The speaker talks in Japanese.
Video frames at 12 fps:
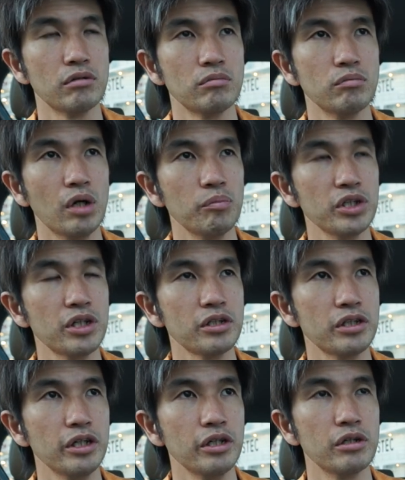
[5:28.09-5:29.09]
まあ、見て
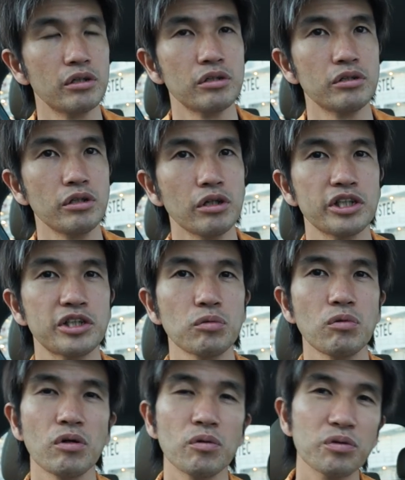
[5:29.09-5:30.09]
ていや
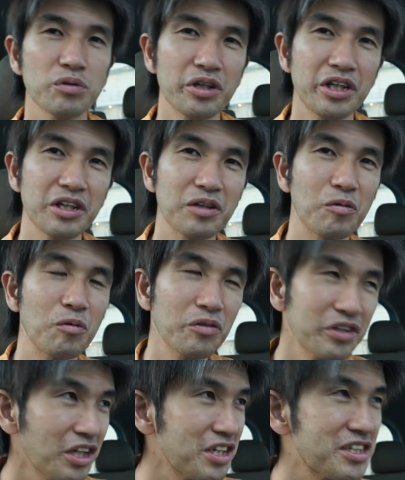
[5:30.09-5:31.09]
人は本当にこ
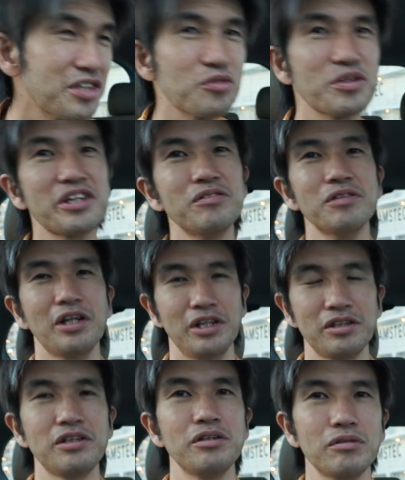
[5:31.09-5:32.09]
んなに成長できるんだ
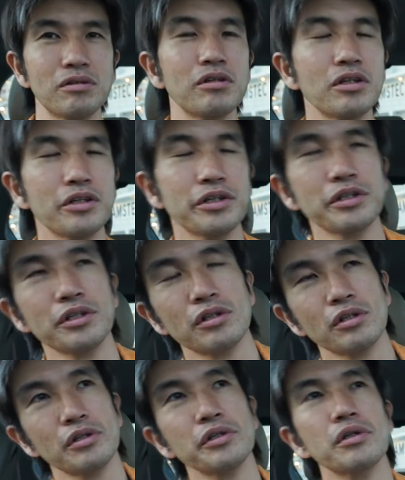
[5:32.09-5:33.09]
なってい
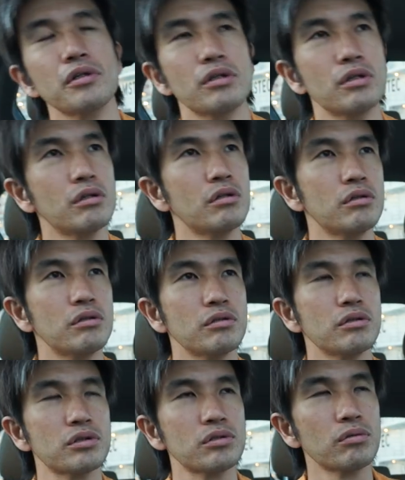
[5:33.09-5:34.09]

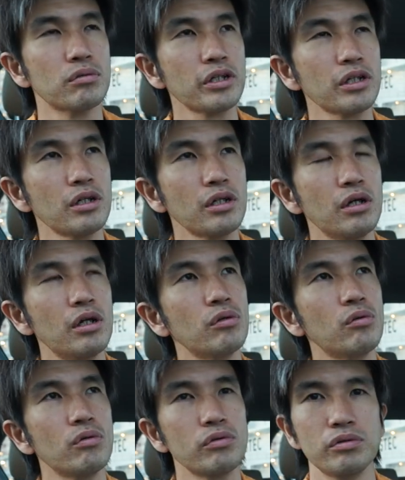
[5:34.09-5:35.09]
うそれがあ
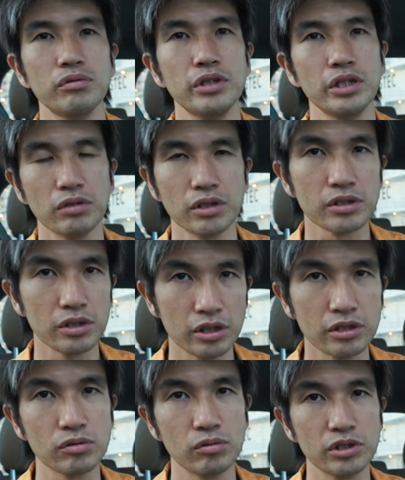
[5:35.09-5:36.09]
の本にはです
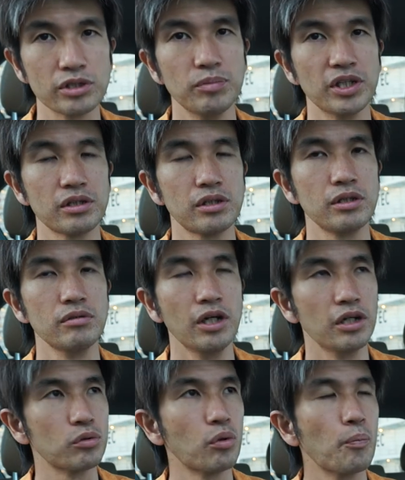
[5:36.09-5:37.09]
ねすごい詰まってる
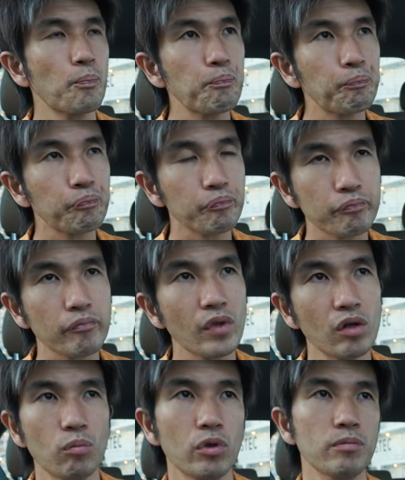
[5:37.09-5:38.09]
なと
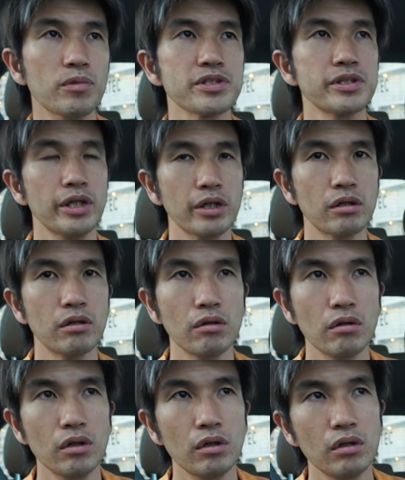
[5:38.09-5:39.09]
思いますね
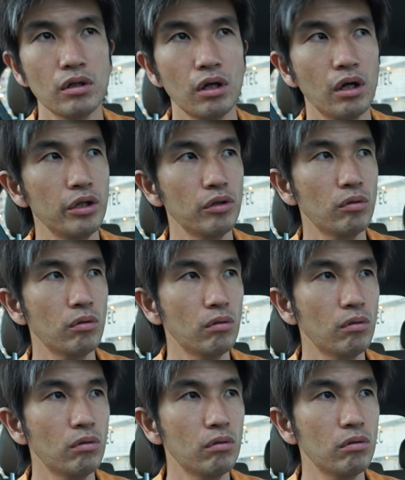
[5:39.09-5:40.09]
あ
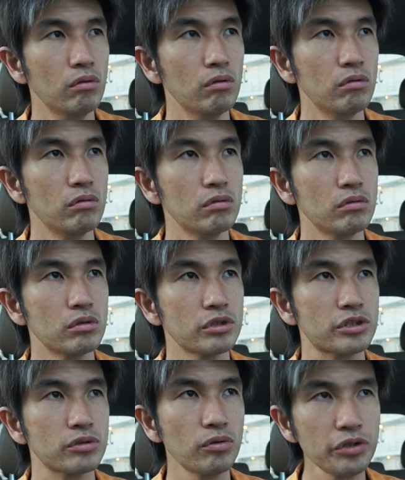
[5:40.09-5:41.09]
の
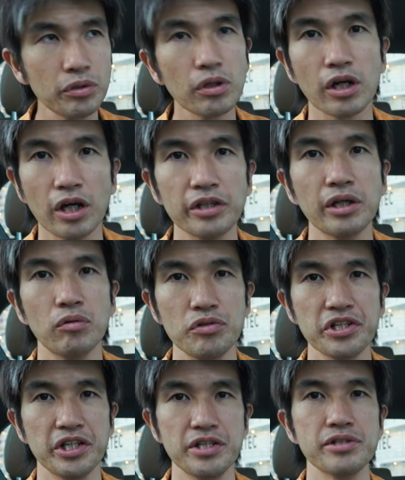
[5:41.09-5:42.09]
すごい人が書いた本
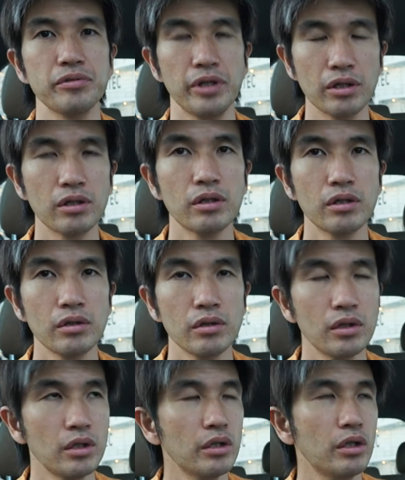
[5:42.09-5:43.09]
じゃないんですよね
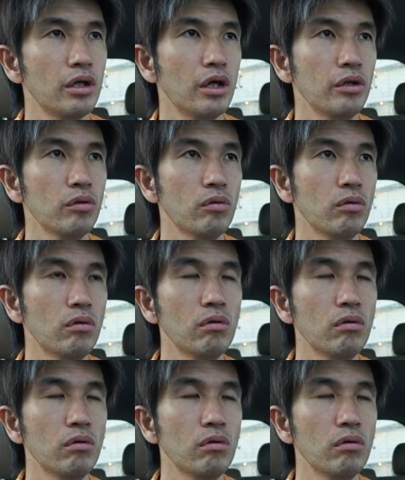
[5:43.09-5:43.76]
あの